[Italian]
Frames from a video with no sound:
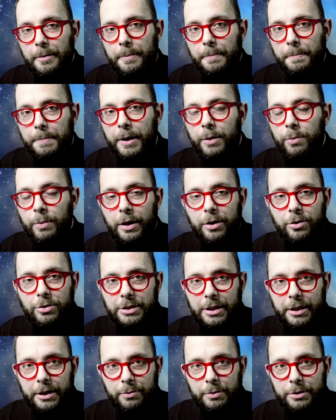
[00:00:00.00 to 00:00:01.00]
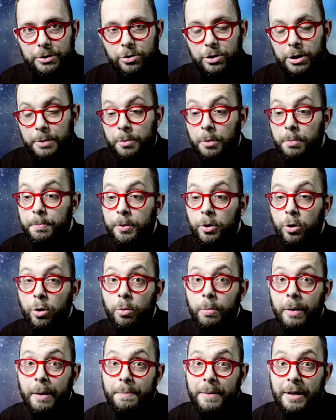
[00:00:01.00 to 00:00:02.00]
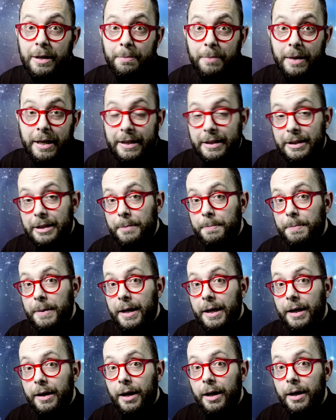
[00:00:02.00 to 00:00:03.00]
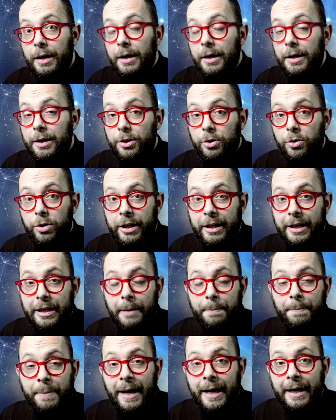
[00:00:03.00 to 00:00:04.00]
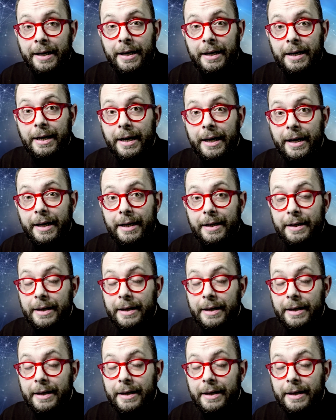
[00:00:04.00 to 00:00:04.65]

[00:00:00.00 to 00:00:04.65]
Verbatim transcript: per una cosa di questo tipo, probabilmente per non incappare nelle,